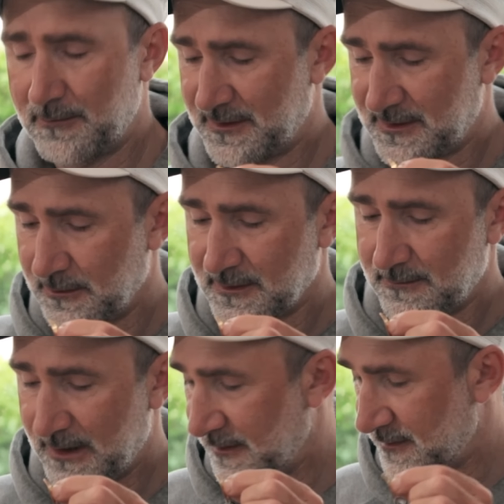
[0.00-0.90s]

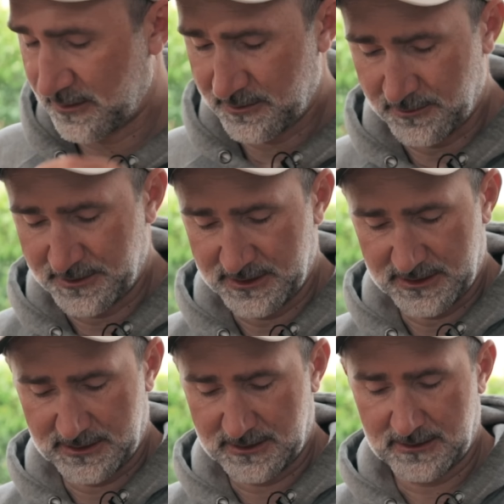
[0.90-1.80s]
beziehungsweise knote
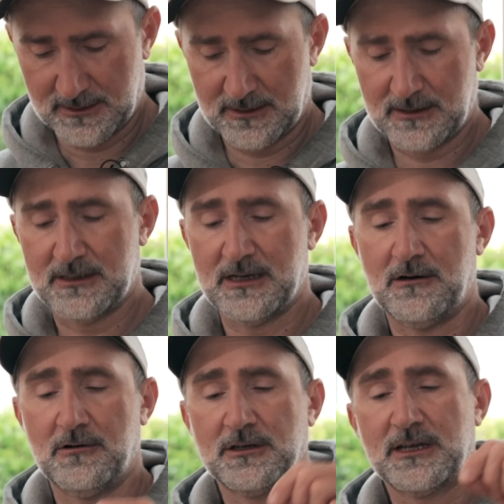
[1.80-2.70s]
ich da
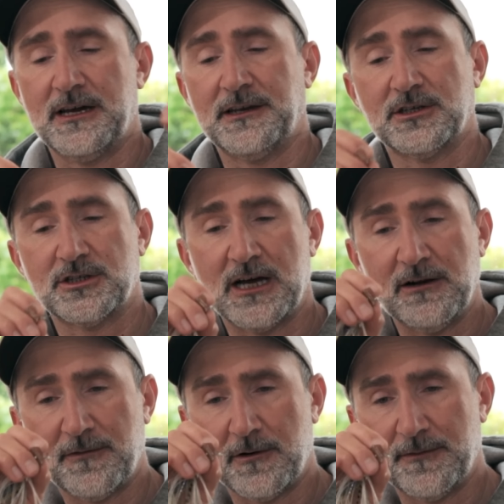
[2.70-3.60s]
auch gern die
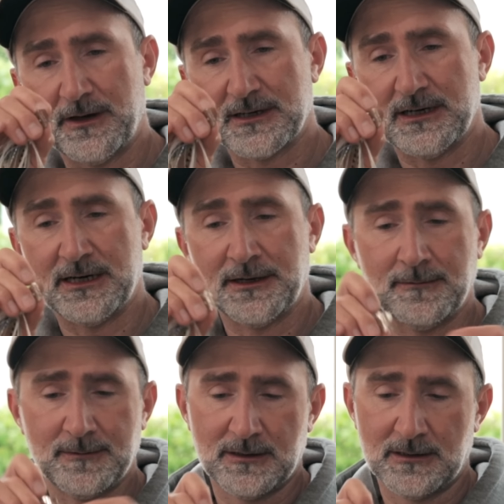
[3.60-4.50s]
Stahlvorfächer an.
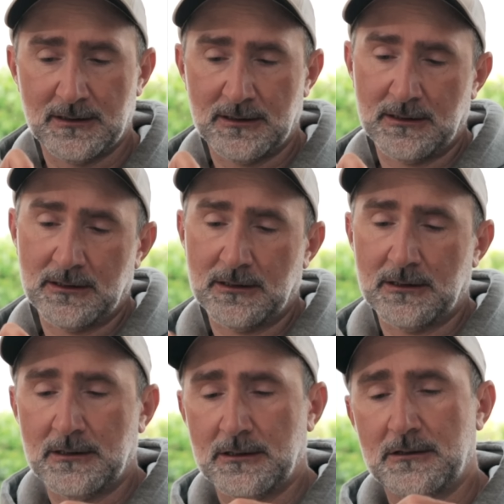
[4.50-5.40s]

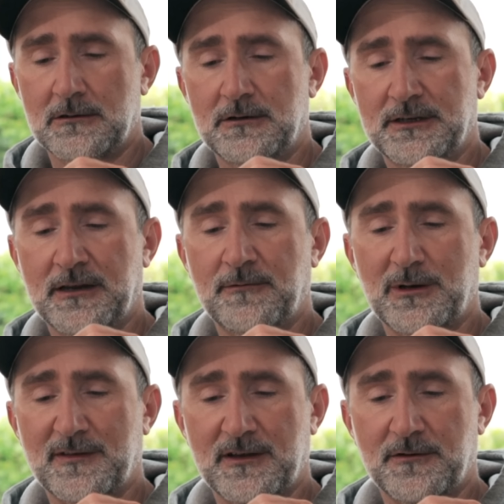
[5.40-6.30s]
Und dann
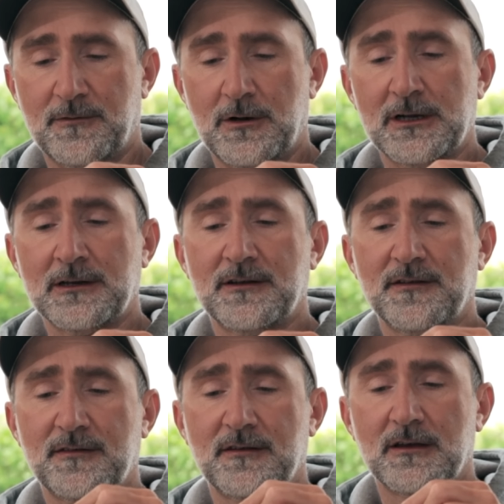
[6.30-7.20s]
passiert
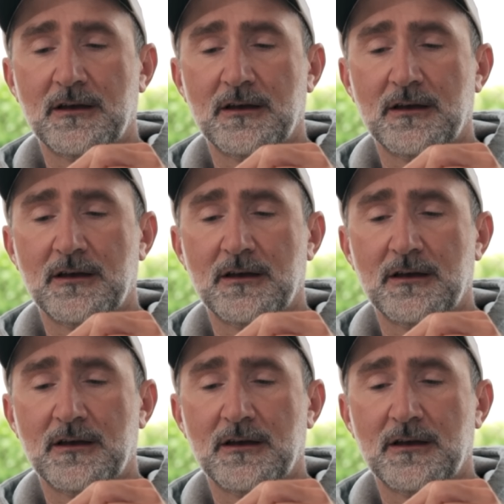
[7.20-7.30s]
folgendes